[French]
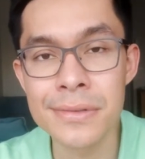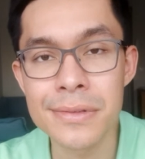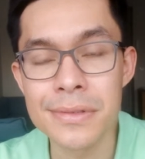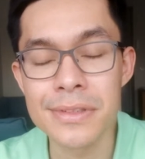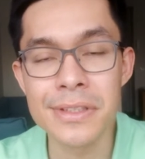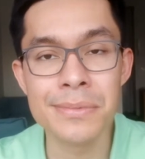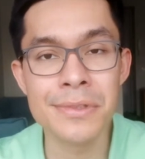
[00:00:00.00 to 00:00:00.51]

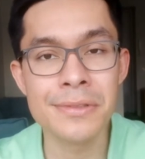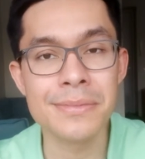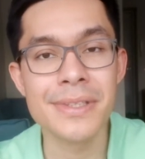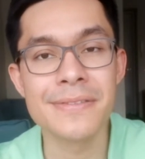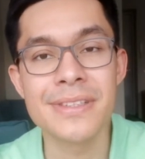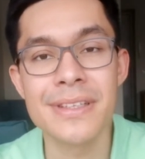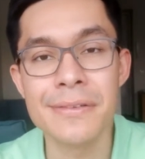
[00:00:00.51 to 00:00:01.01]
Donc au début, eh
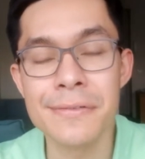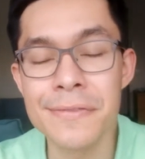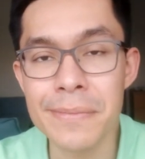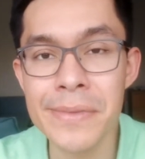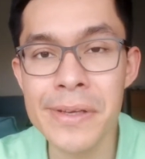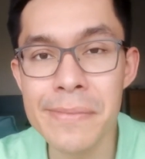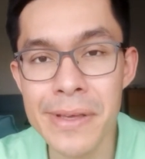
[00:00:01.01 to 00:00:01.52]
bien, vous allez vous
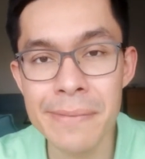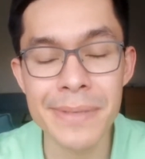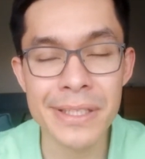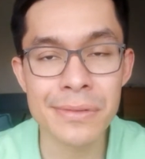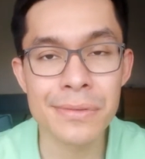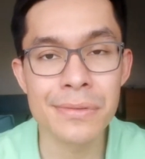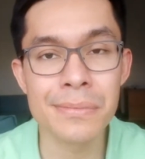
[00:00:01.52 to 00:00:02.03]
former, mais
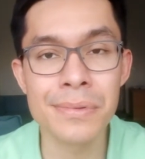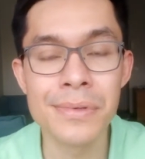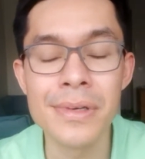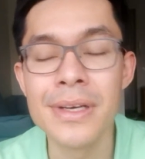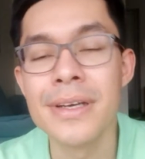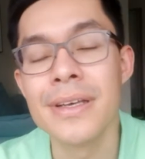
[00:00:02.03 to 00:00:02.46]
pas trop non plus.